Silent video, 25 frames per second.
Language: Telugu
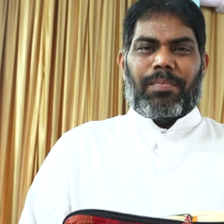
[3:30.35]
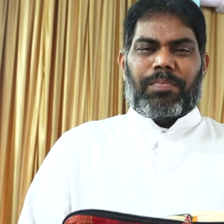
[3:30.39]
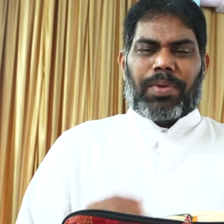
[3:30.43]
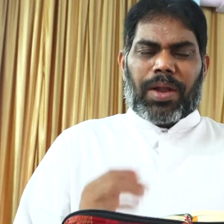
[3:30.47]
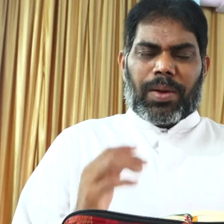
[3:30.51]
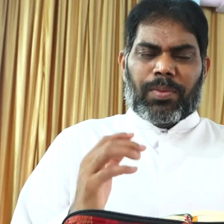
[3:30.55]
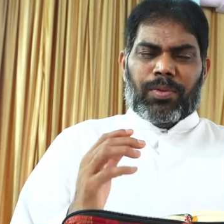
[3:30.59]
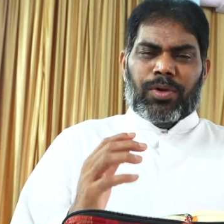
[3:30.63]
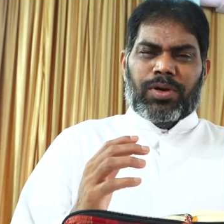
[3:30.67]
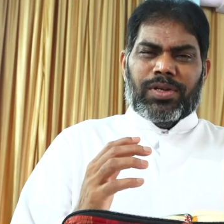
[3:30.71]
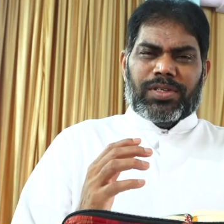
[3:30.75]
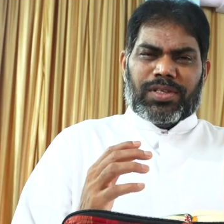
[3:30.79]

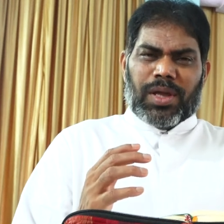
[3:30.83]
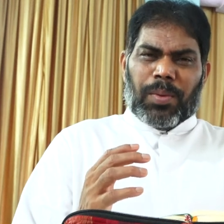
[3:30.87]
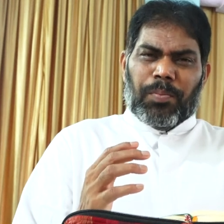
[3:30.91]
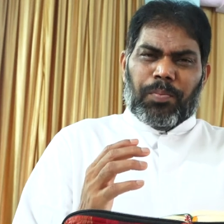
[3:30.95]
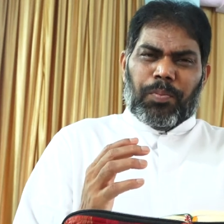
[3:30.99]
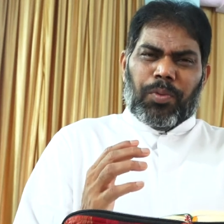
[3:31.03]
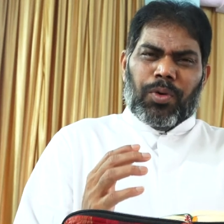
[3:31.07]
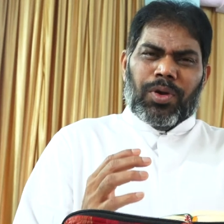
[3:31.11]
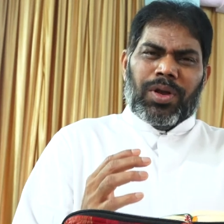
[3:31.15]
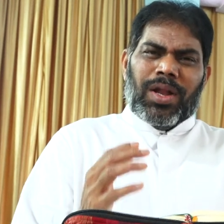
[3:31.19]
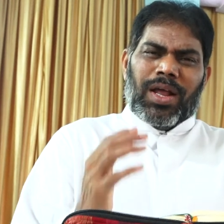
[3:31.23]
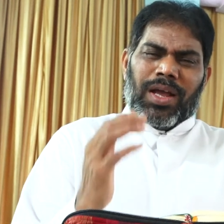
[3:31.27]
ప్రభువుని
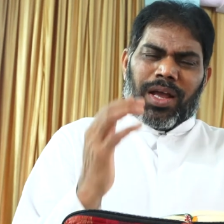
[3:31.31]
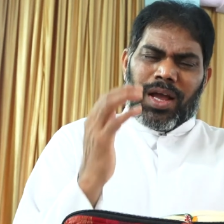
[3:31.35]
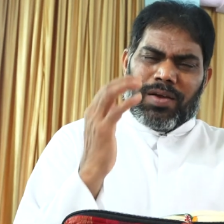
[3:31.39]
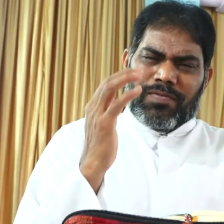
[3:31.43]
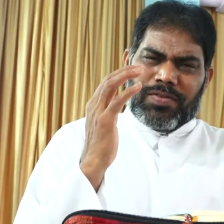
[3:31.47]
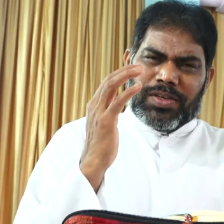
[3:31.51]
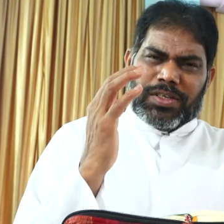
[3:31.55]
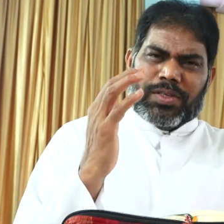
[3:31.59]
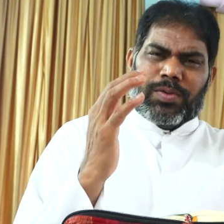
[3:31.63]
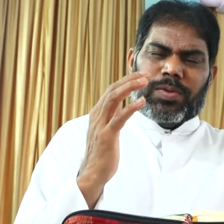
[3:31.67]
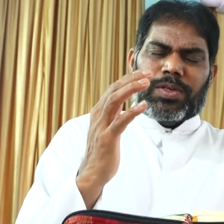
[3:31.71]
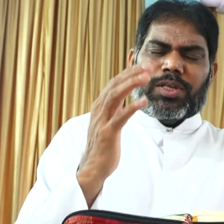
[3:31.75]
సంపూర్ణంగా
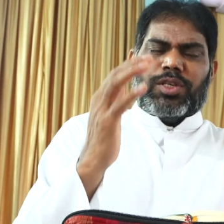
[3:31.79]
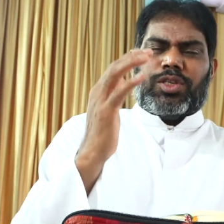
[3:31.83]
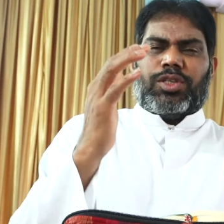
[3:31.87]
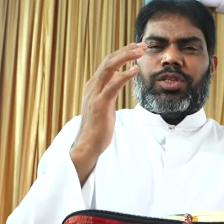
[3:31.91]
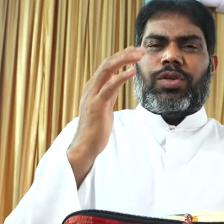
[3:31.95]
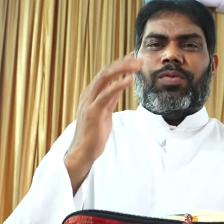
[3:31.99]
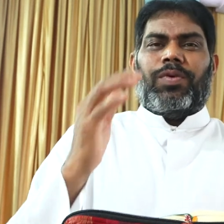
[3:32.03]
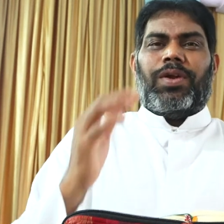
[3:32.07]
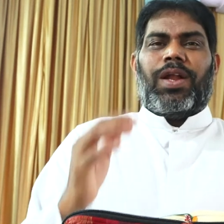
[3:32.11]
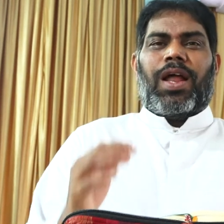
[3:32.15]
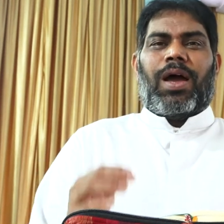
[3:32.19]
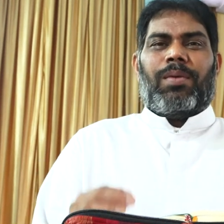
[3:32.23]

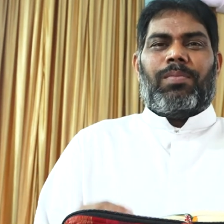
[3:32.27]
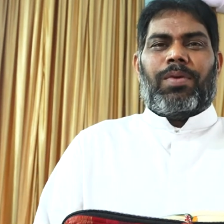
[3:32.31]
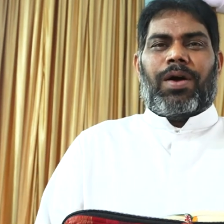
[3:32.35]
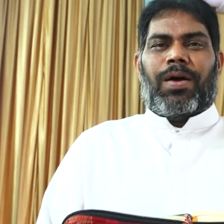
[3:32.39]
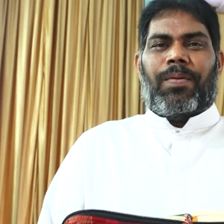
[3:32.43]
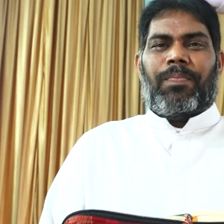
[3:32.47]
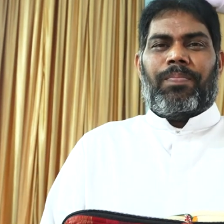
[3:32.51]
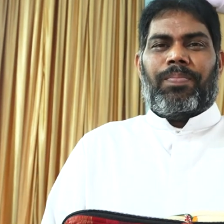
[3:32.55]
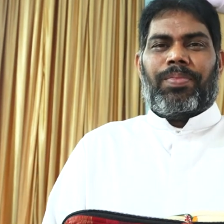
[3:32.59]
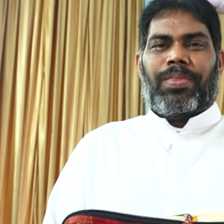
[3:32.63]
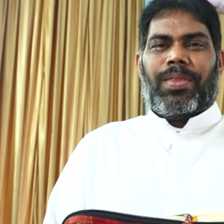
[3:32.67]
విశ్వసిస్తూ ఉన్నామా